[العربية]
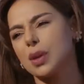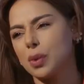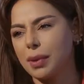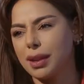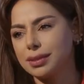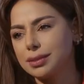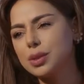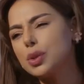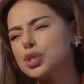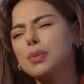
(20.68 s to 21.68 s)
اسوي بعد؟
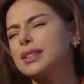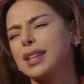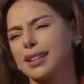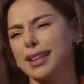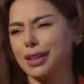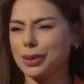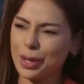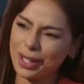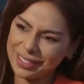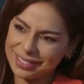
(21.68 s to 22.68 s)
زوجي ما اقدر اطلع عن
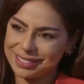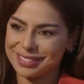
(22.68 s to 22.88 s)
طاعه